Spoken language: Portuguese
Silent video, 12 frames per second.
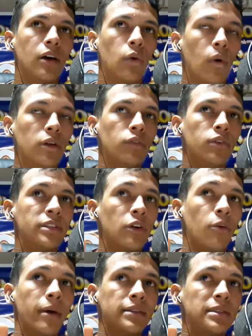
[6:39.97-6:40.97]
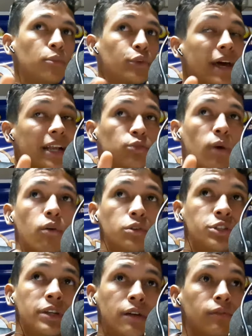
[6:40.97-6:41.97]
Quando você começa a mudar a sua
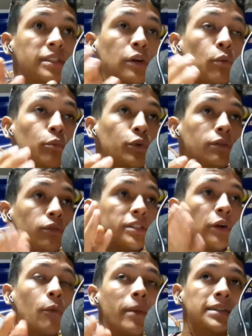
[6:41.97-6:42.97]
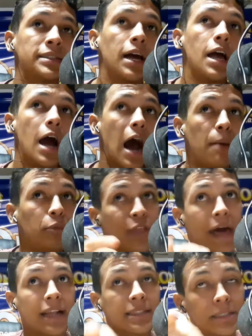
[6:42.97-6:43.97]
rotina, você, você começa a
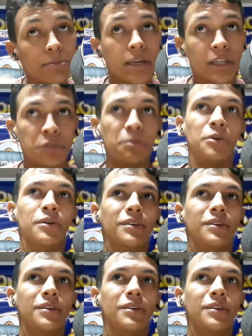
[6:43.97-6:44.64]
mudar a si mesmo.